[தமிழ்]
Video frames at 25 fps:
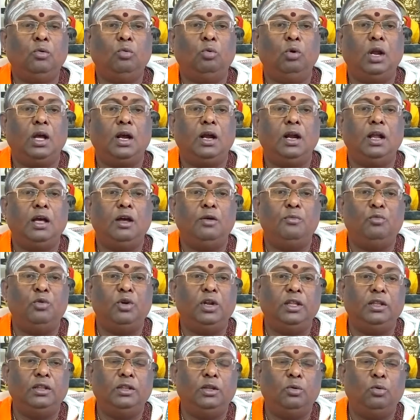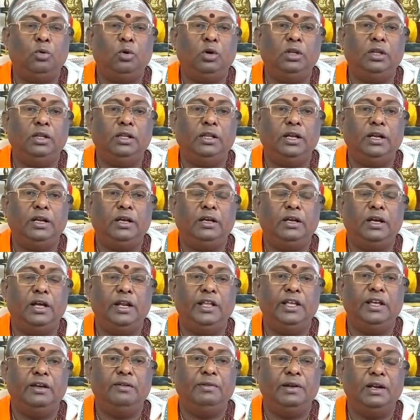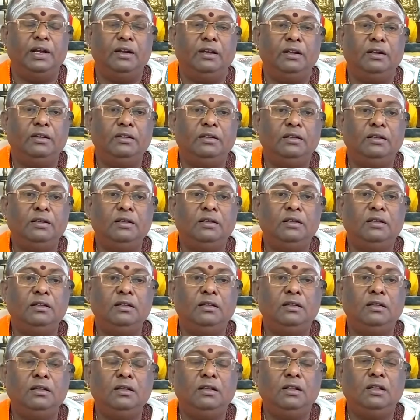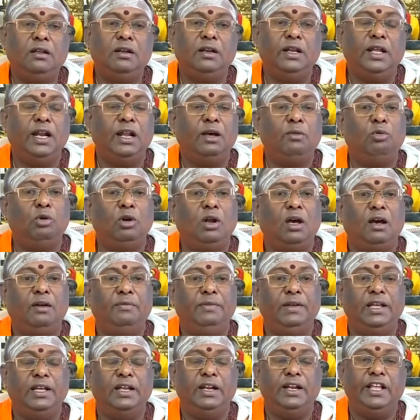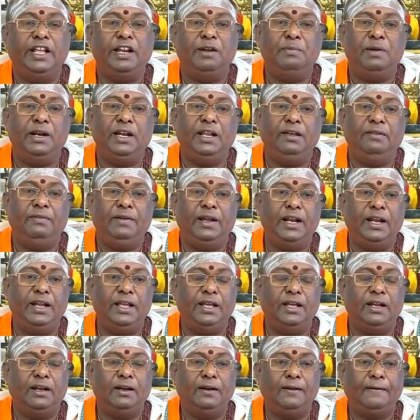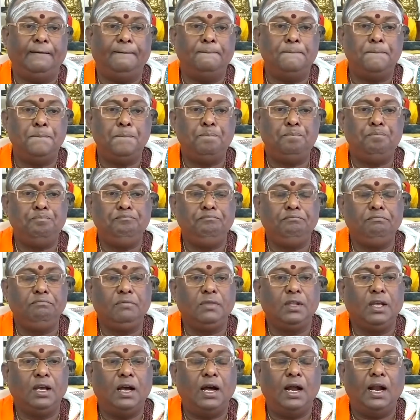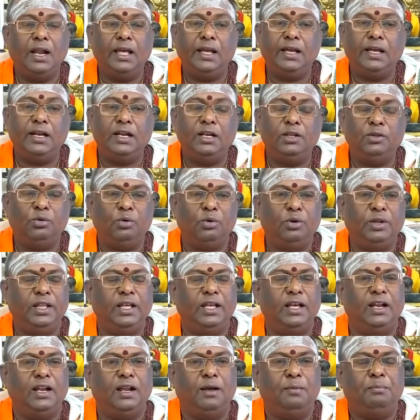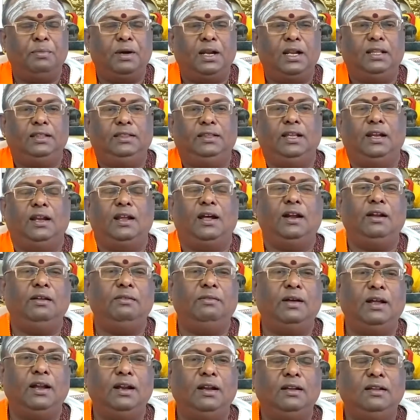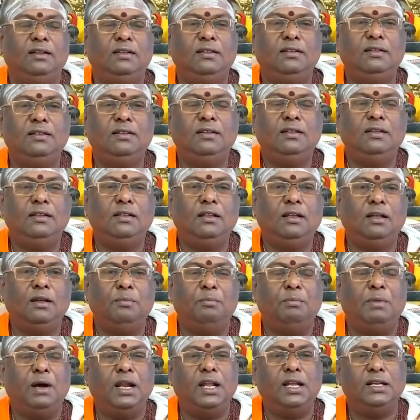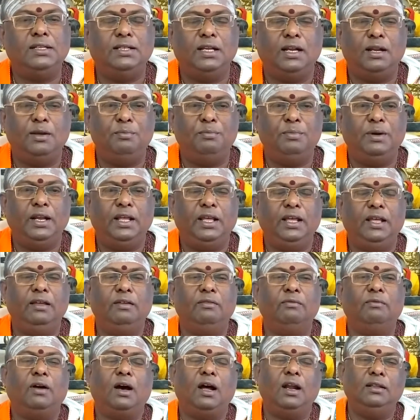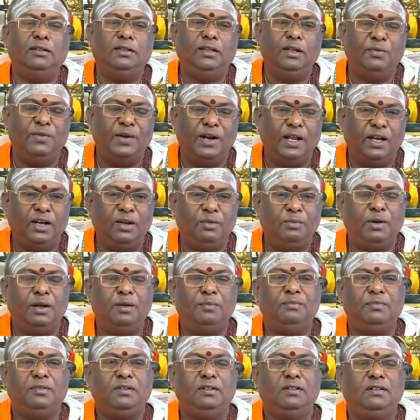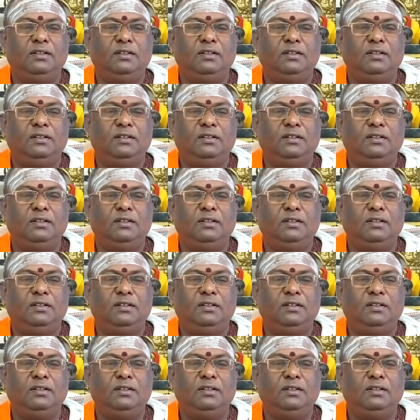உலகளாம் உணர்ந்து ஓதுவதற்கு அறியவன் நிலவுலாவிய நீர்மலி வேணியன் அழகில் சோதியன் அம்பலத்தில் ஆடுவான் மலர் சிலம்படி வாழ்த்தி வணங்குவான்